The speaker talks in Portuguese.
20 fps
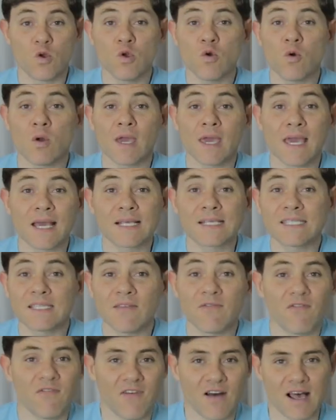E o que, que
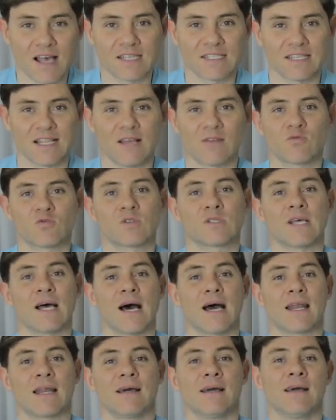se faz lá no
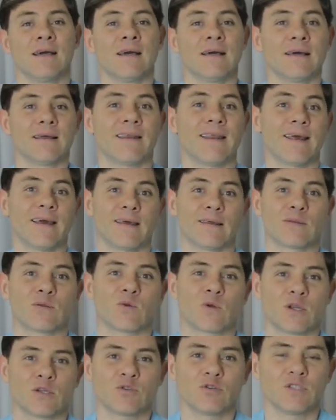SARA né,
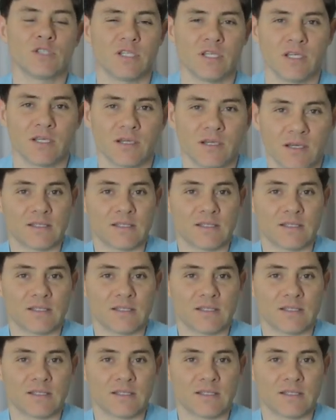durante o dia?